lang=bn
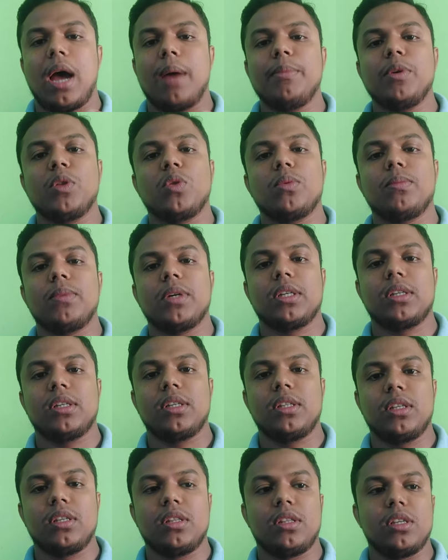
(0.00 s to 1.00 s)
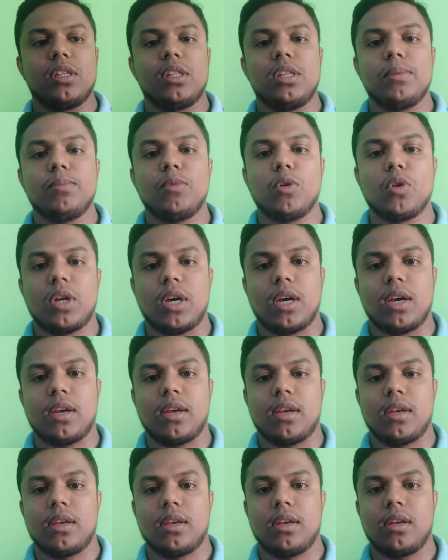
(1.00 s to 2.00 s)
আমি তোমাকে যেতে দিব না
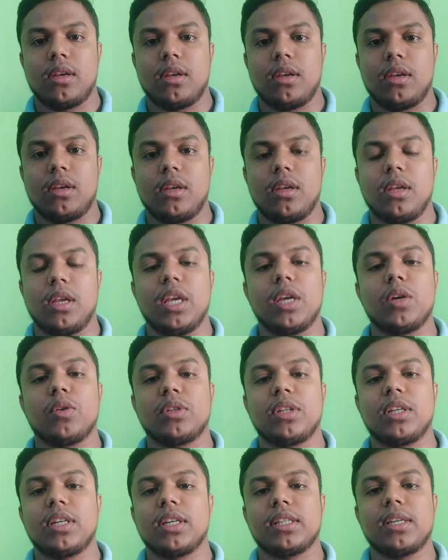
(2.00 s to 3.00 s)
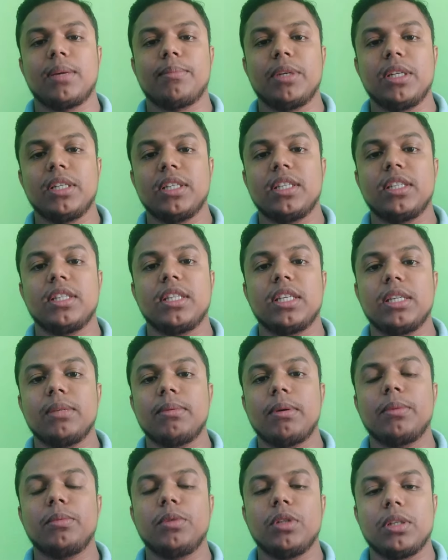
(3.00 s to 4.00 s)
এই কথাটাকে আমরা ইংরেজিতে
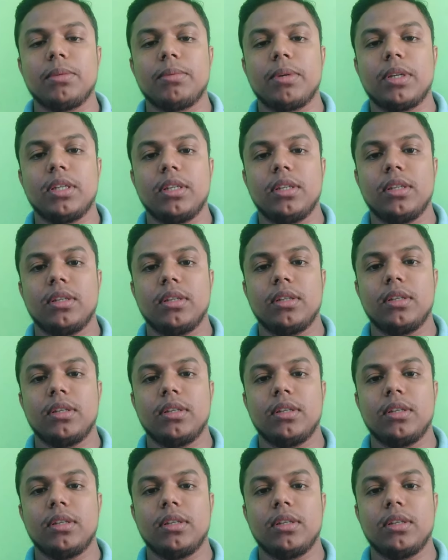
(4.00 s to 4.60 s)
কীভাবে বলতে পারি